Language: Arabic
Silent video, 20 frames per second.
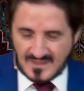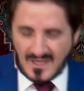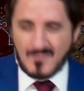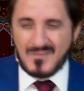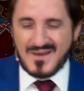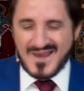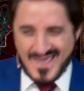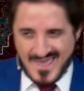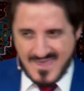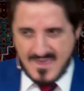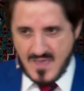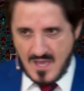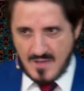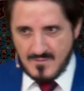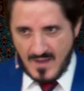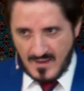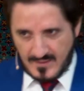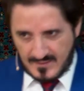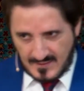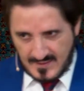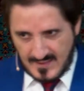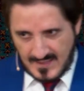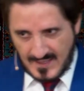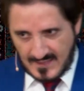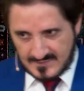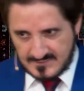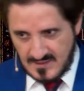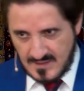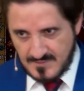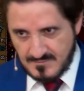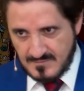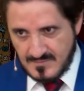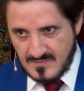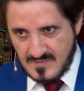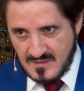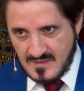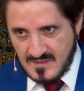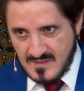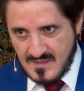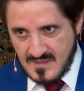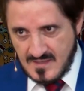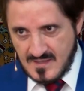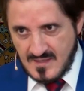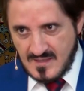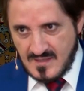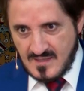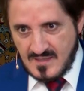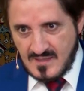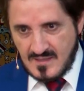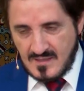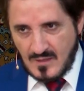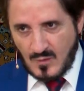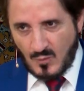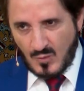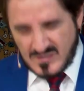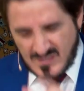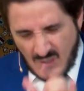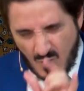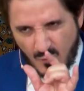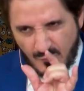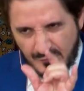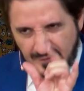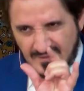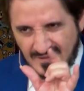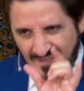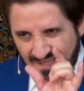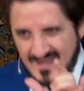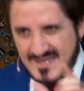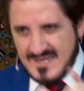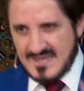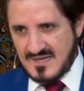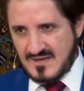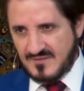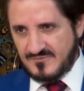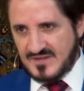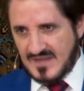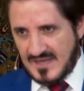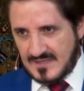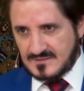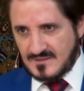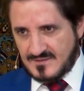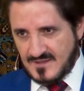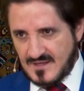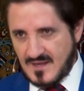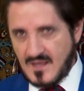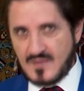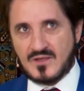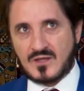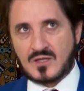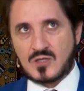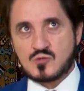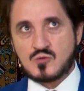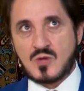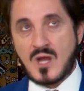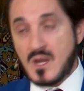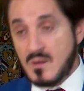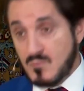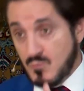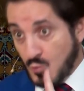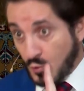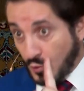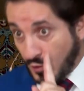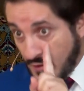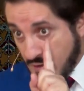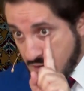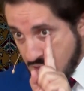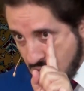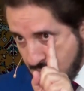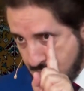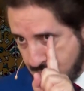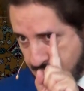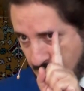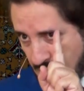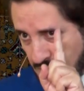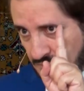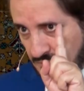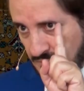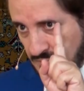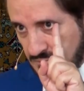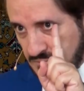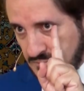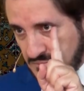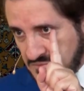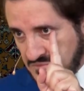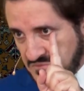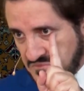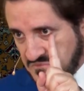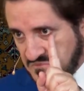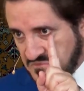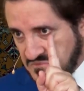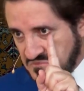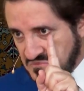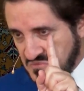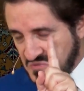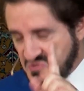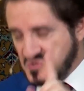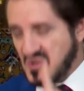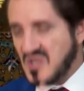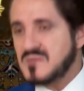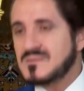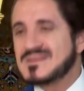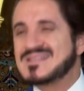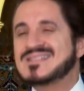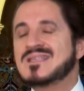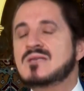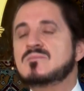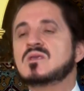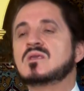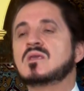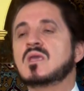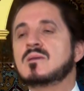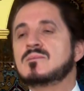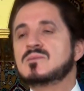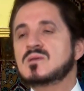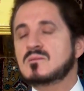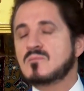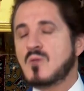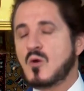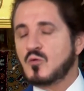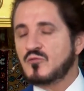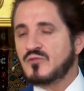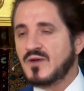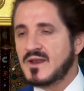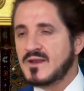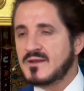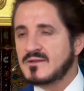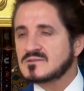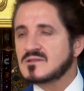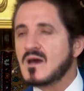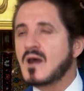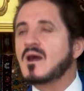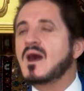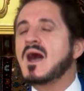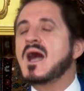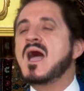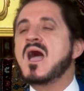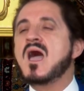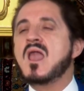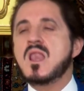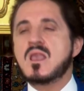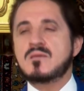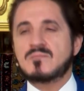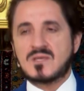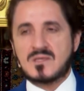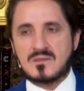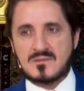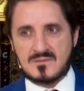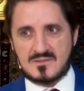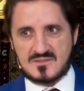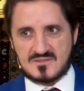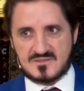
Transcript: قبل أيام أقرأ لأحدهم وسأفيض قليلا في الحديث عن هذا الرجل المرعب زعيم إسلامي كبير معروف على نطاق عالمي